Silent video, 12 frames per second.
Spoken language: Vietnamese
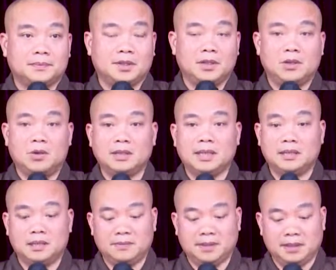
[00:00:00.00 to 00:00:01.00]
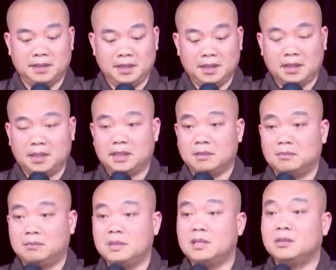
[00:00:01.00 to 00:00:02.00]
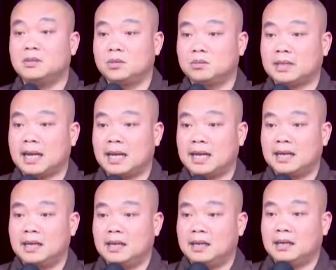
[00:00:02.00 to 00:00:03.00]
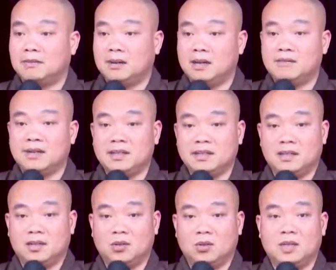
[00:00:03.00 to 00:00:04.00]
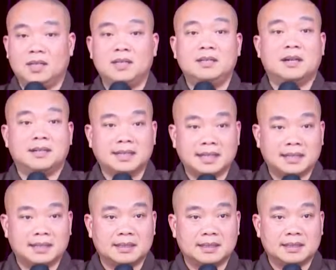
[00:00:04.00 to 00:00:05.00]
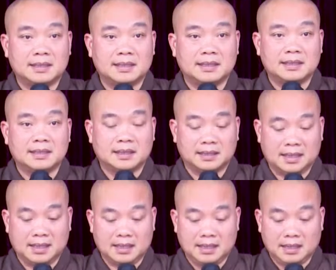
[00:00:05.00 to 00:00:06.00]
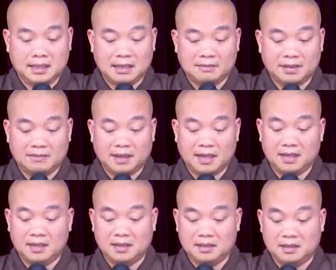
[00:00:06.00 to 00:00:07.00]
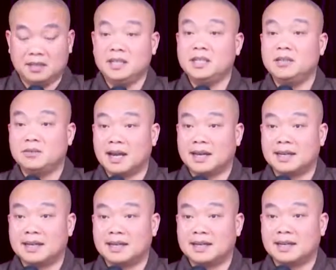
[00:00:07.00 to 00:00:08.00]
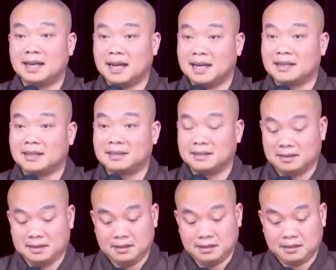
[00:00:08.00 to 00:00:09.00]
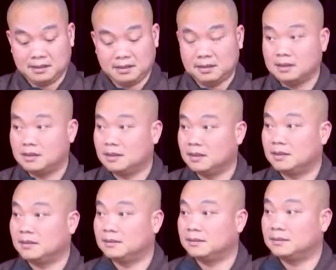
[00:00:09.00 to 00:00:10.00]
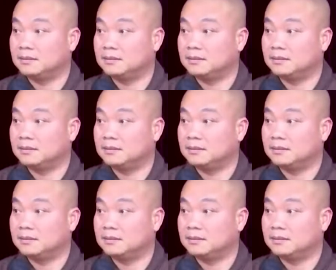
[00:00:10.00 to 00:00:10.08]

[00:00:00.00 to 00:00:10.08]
Nhưng khổ thay thưa vị, ở trong mức của chúng ta là vẫn phải nhờ luận lý dẫn dắt. Thành ra các vị phải để ý điều này ha. Ừ.